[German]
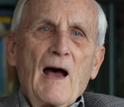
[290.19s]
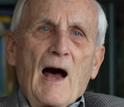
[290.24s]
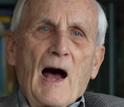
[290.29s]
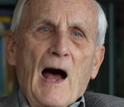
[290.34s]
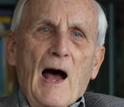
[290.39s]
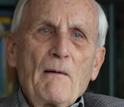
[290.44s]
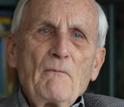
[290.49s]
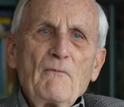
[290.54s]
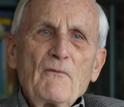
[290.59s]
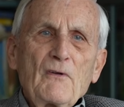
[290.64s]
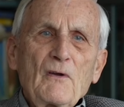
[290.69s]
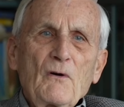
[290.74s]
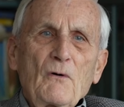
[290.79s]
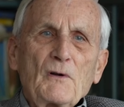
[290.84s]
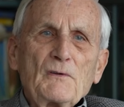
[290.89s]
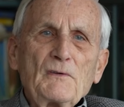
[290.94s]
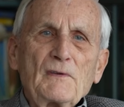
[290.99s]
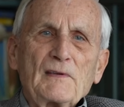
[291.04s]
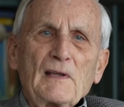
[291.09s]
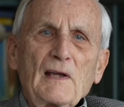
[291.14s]
haben wir
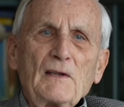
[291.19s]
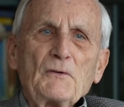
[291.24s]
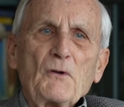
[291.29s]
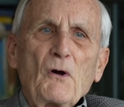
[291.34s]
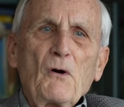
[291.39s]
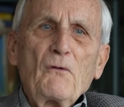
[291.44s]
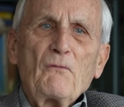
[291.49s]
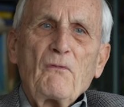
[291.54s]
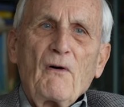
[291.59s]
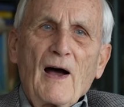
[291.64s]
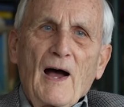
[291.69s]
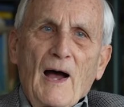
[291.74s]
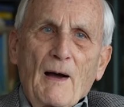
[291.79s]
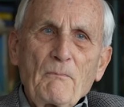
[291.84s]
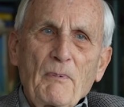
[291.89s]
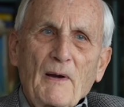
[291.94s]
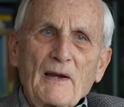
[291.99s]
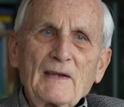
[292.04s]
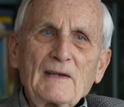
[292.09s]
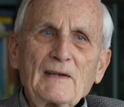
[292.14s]
uns dann doch
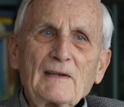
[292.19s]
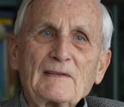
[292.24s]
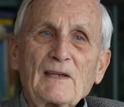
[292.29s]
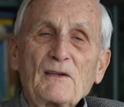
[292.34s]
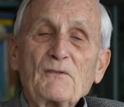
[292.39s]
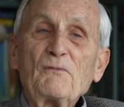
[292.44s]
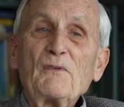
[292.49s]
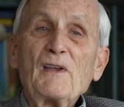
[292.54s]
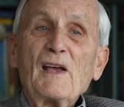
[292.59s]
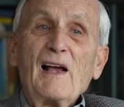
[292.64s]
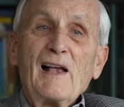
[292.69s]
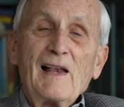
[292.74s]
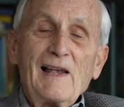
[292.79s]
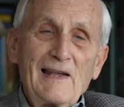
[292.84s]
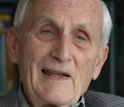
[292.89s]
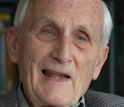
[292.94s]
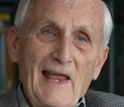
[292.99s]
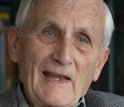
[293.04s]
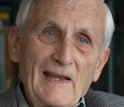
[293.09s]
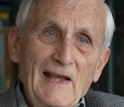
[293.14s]
verabredet, dass wir
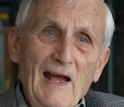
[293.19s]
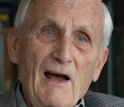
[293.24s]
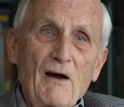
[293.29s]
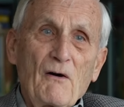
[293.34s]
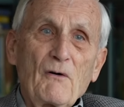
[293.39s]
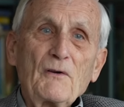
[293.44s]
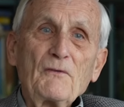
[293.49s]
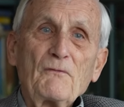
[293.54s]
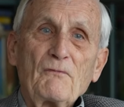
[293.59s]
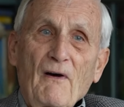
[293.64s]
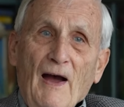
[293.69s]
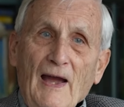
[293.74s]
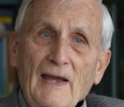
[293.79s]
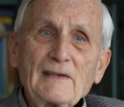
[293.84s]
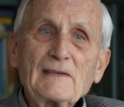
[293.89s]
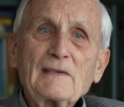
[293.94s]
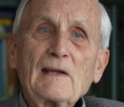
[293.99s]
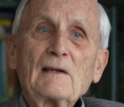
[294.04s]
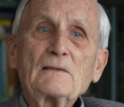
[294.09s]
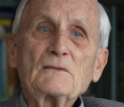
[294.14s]
länger und
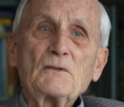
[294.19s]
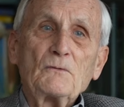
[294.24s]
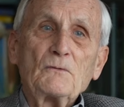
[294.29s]
weiter